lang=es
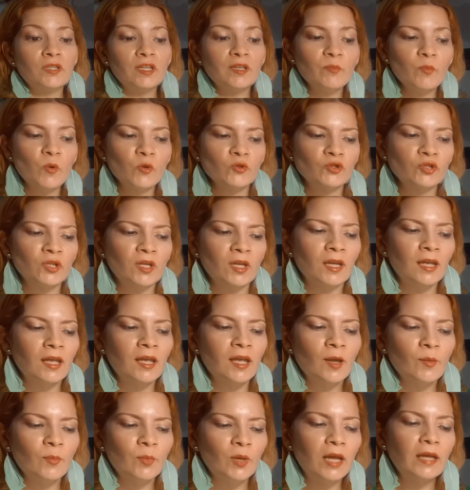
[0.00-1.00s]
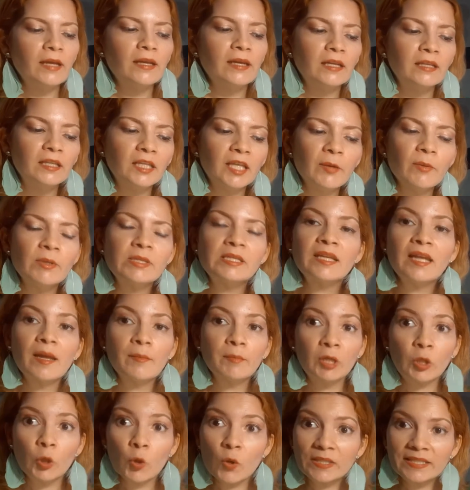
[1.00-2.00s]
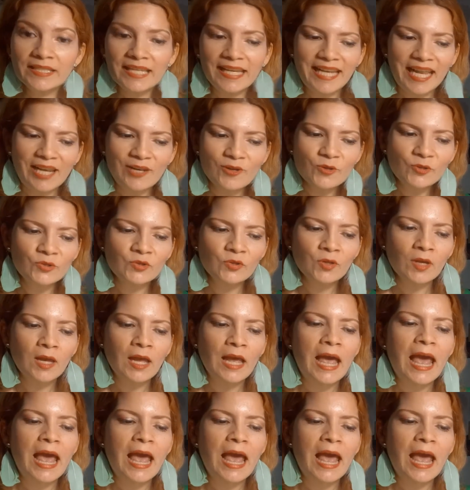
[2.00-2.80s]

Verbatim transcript: del bosque, Blancanieves caminó hacia la luz